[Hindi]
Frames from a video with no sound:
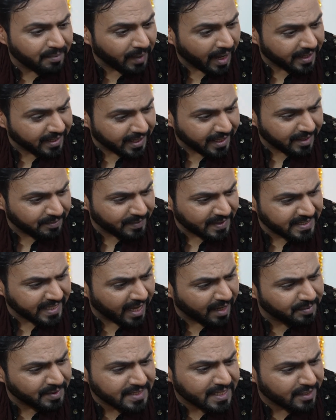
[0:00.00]
कि मार्केट में
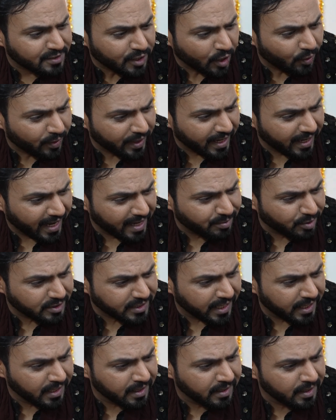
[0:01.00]
जहर भी सस्ता होकर गायब हो
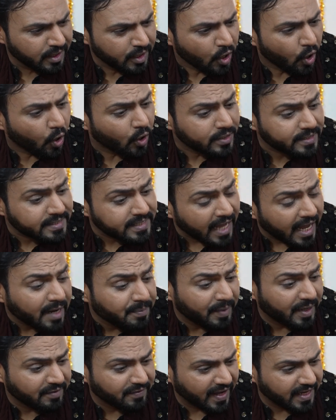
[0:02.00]
जाए और सारे
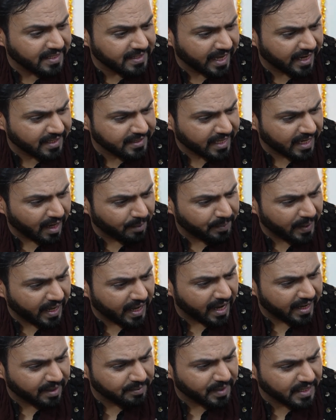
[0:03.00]
पटवारी गैरत के नाम पे
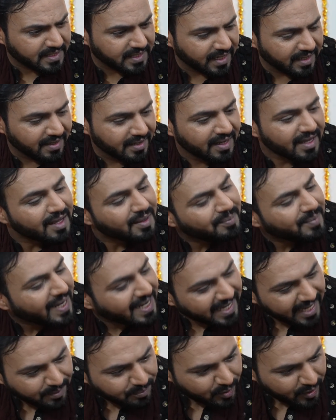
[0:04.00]
खा के मर जाए मैं
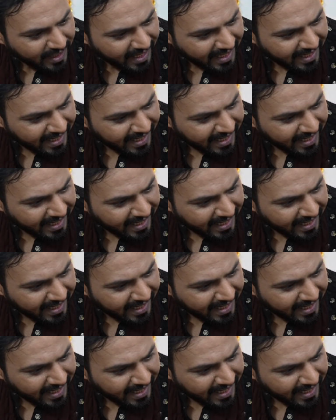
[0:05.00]
लेक पुड़िया